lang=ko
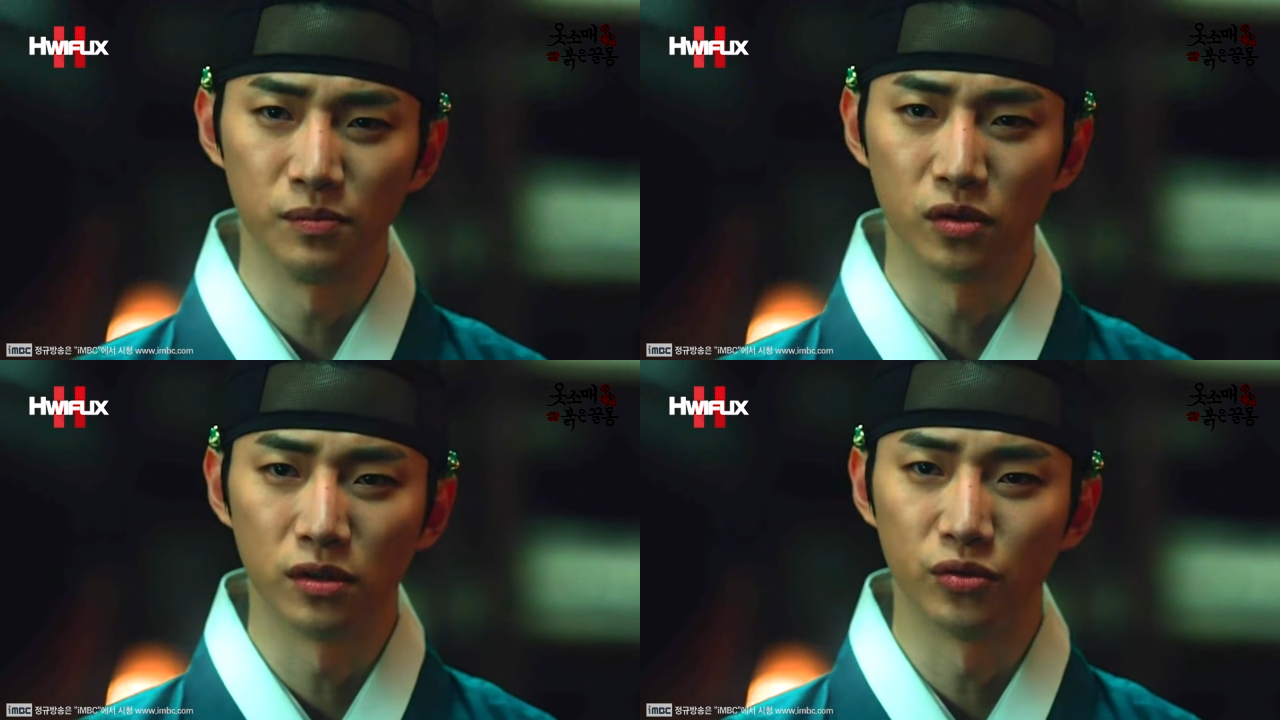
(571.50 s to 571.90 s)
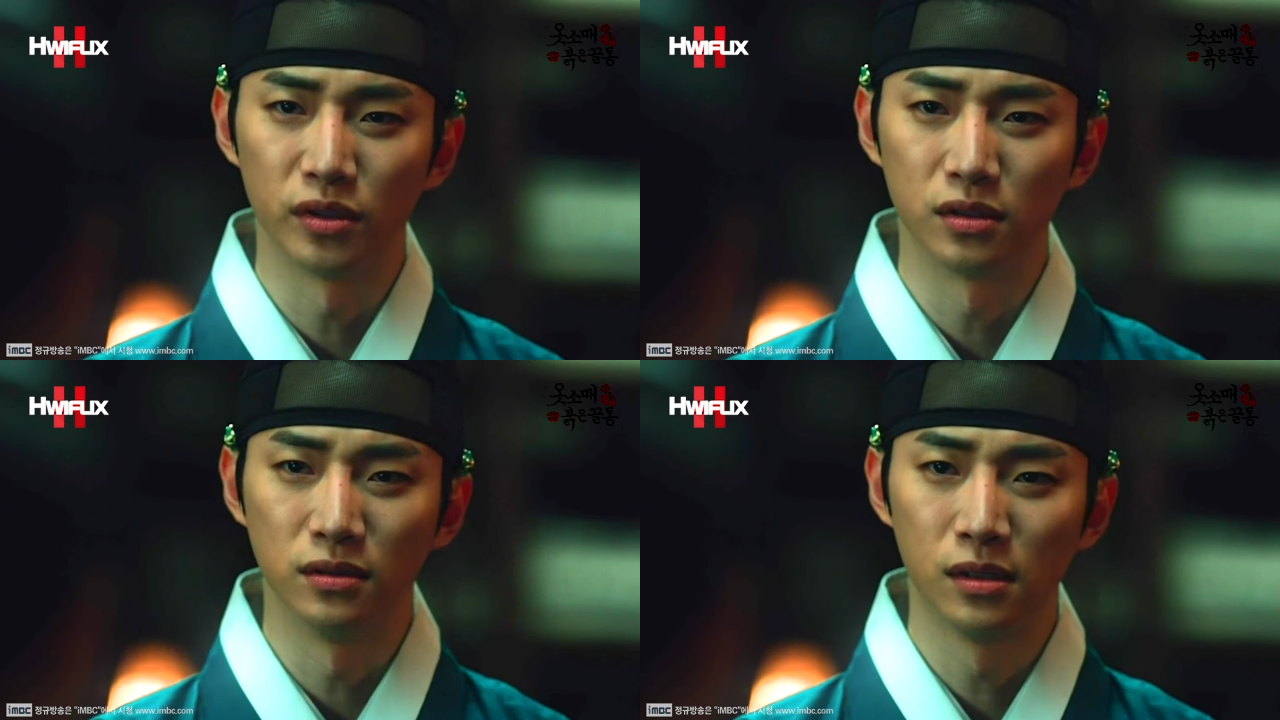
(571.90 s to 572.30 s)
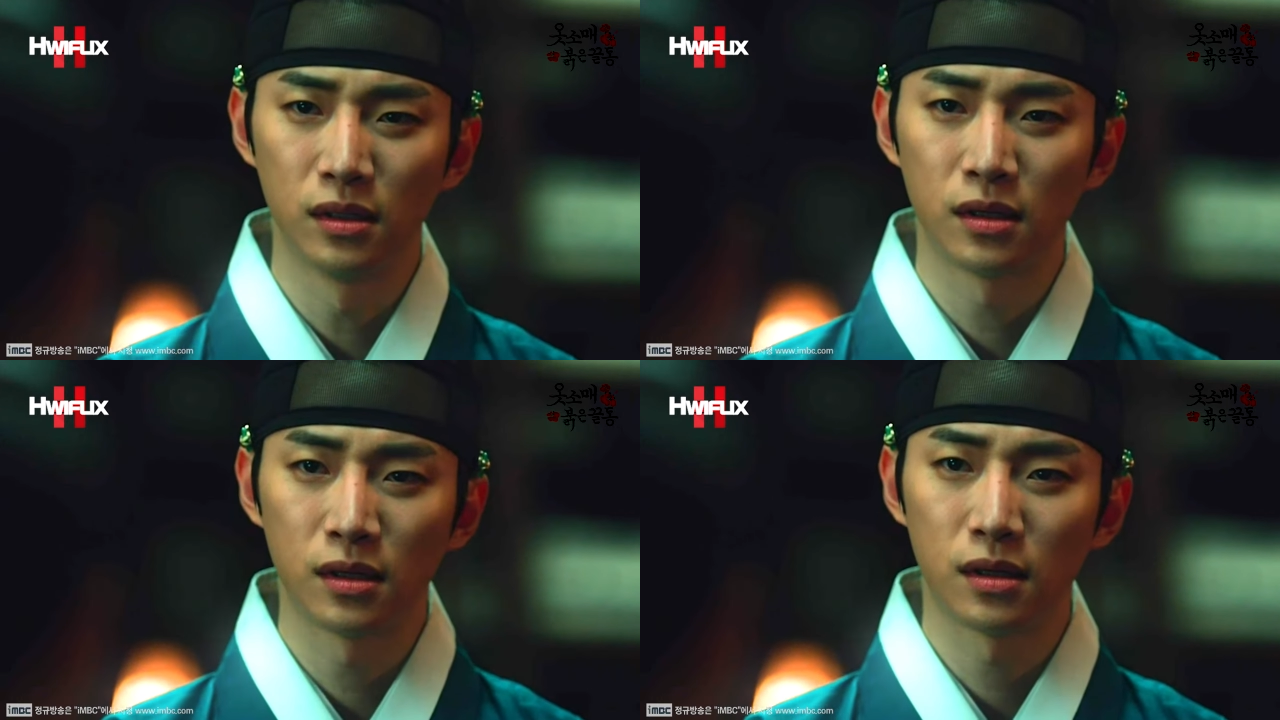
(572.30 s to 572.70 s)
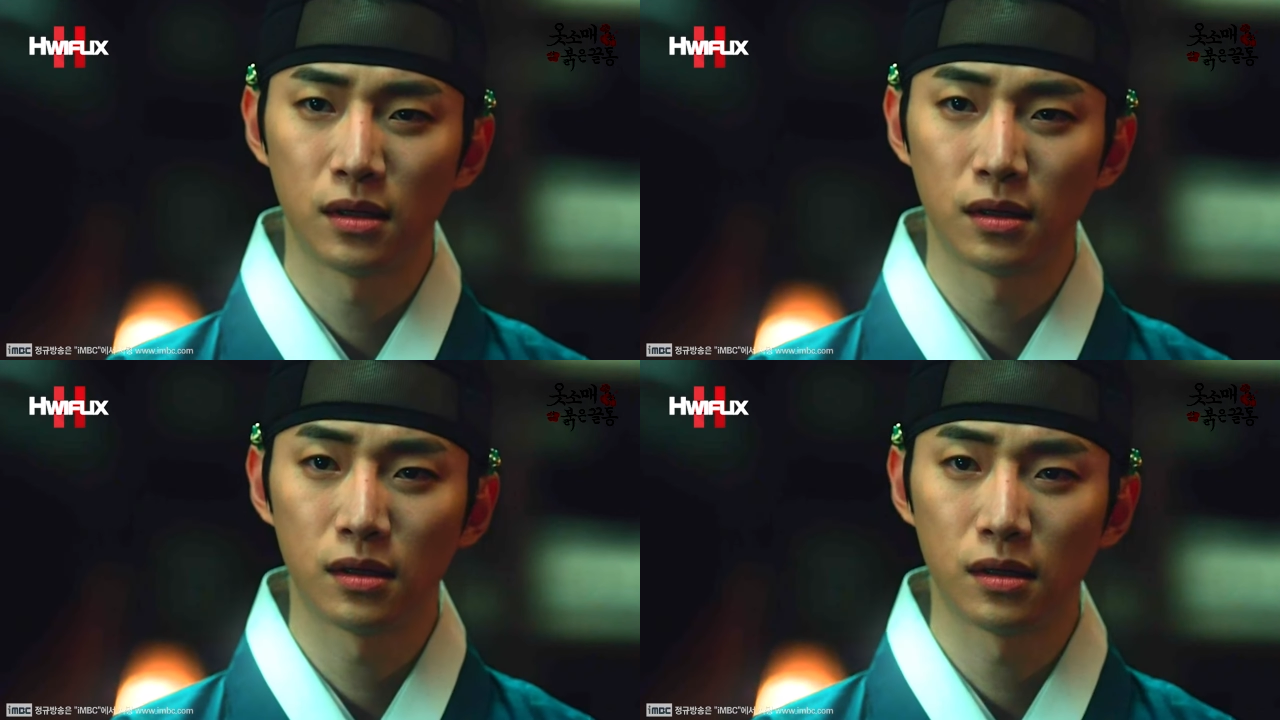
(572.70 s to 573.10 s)
심정이 되든
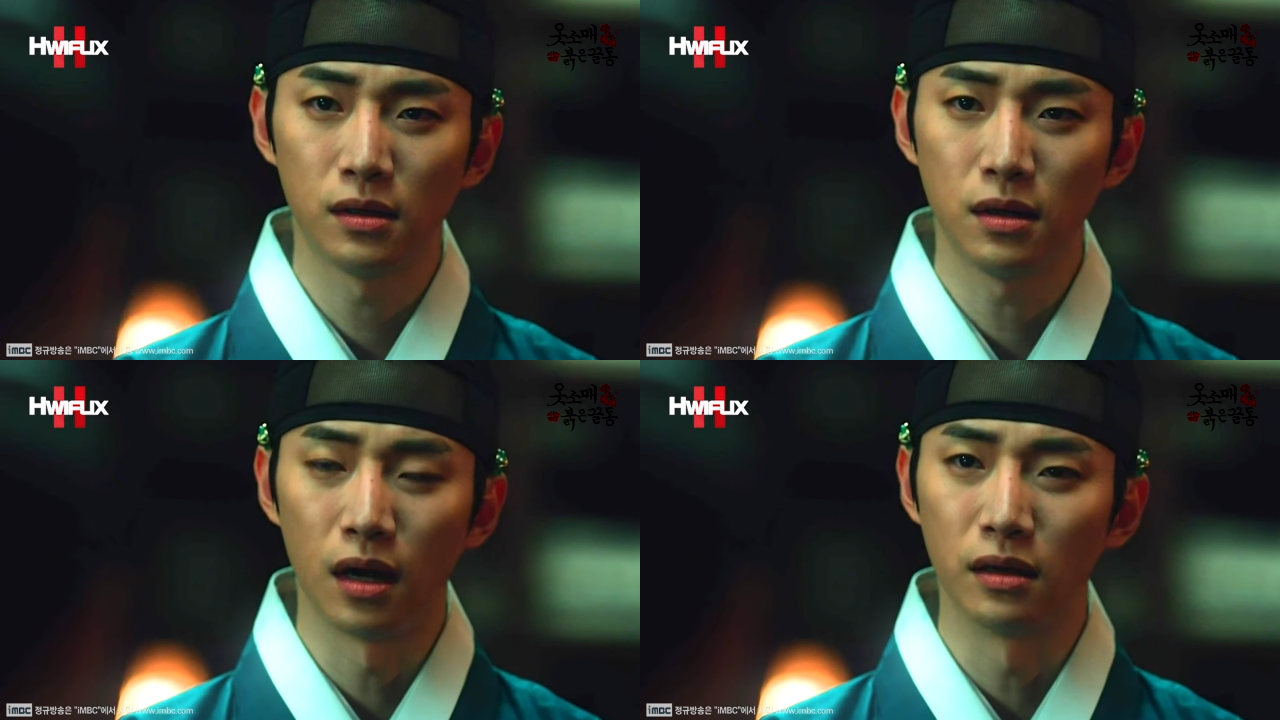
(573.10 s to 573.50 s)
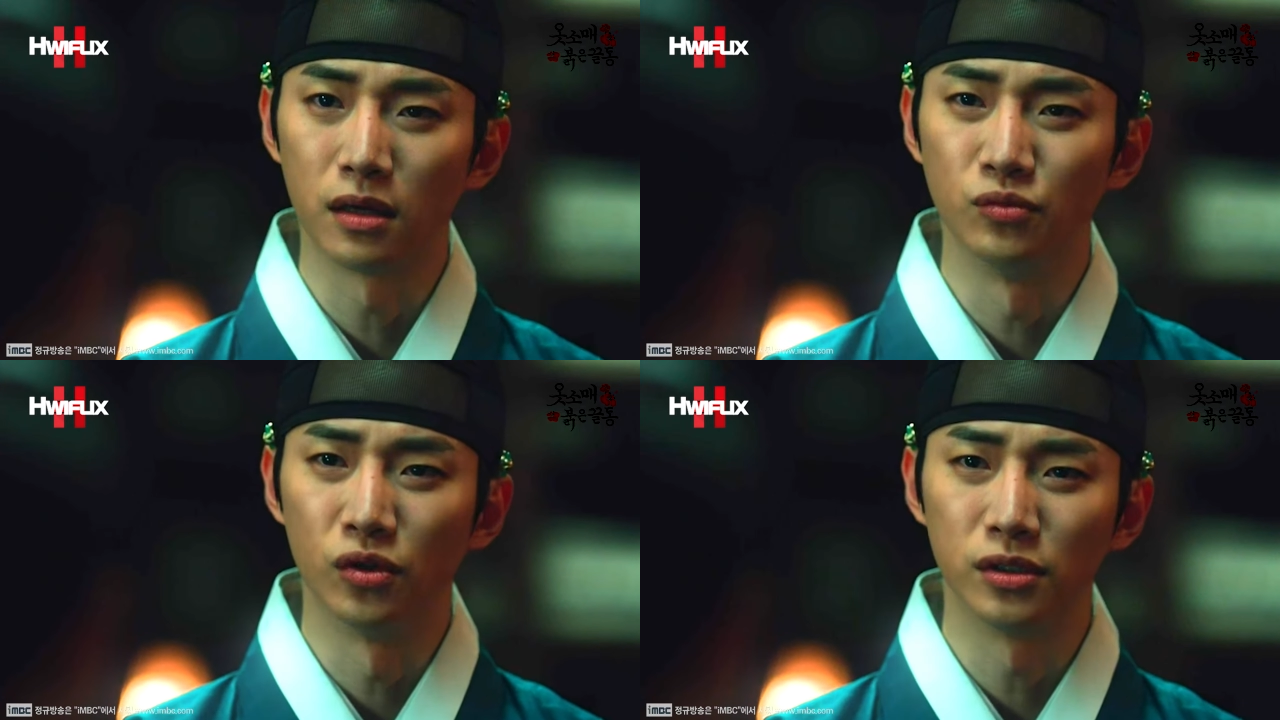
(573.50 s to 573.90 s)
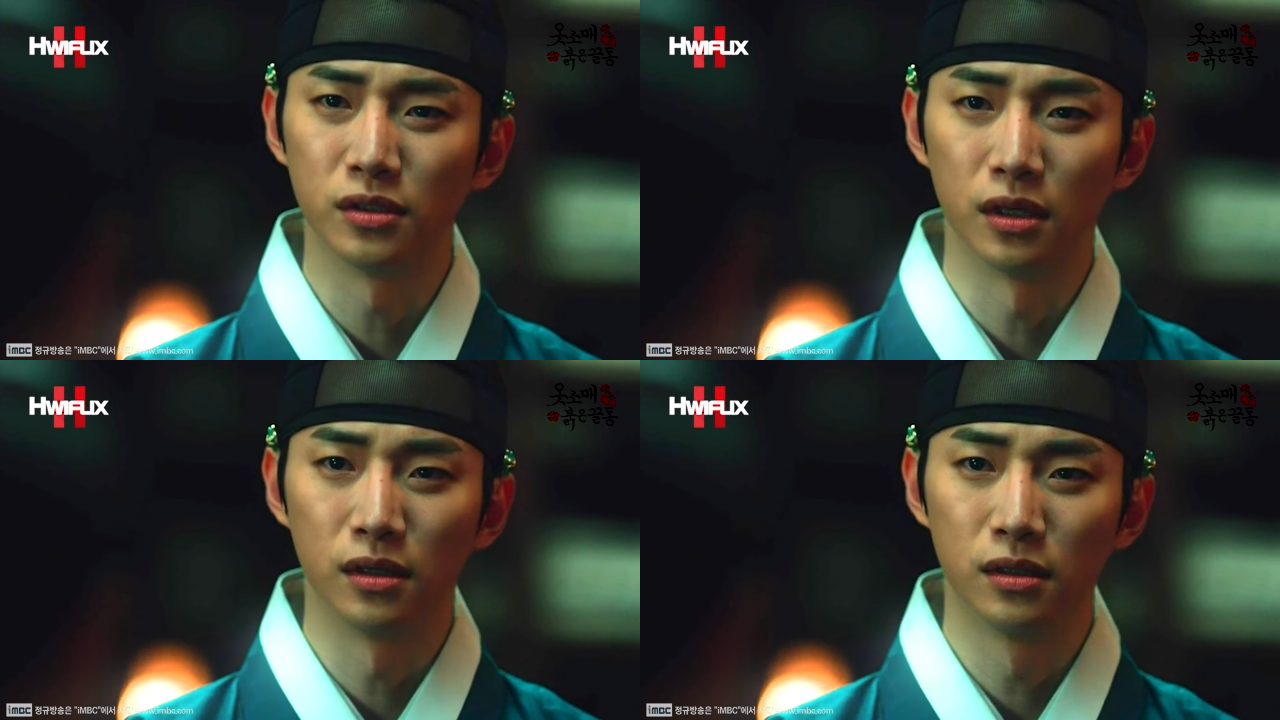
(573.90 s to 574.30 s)
알게 무엇이랴.